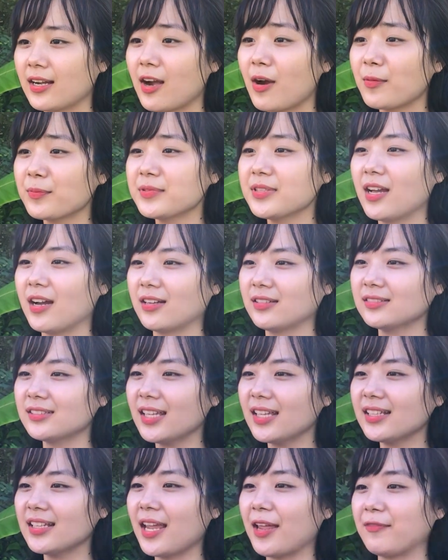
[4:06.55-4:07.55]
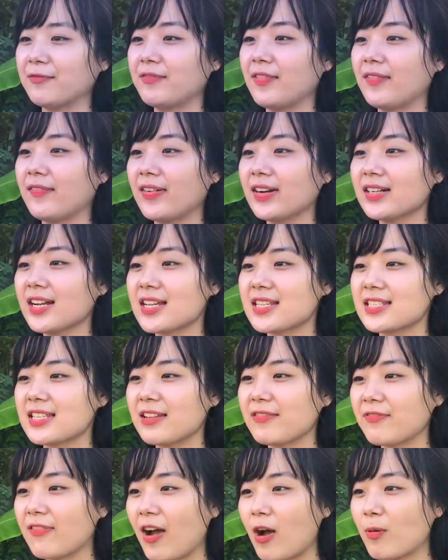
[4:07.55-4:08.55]
không những tiết kiệm về vấn đề
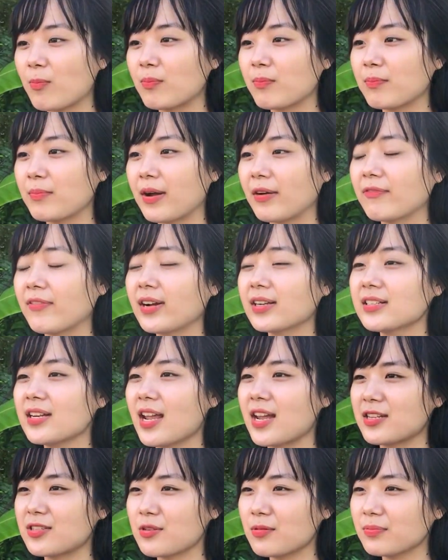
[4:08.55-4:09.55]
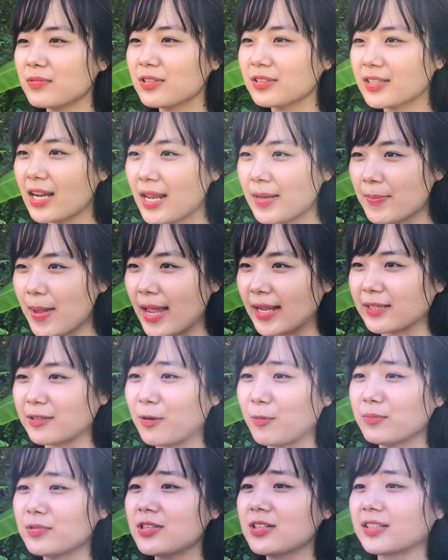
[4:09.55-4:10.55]
si phong mà vấn đề rút nước đáy bạc
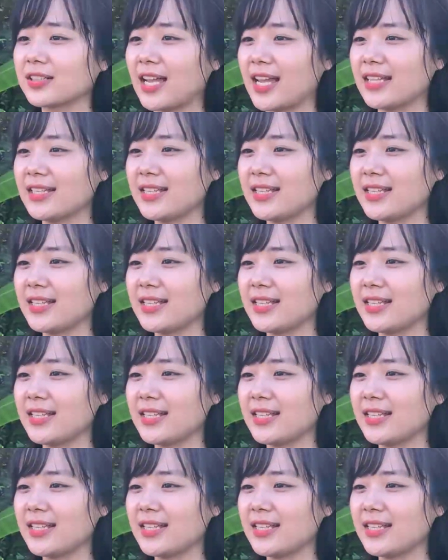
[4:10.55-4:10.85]
cũng được cải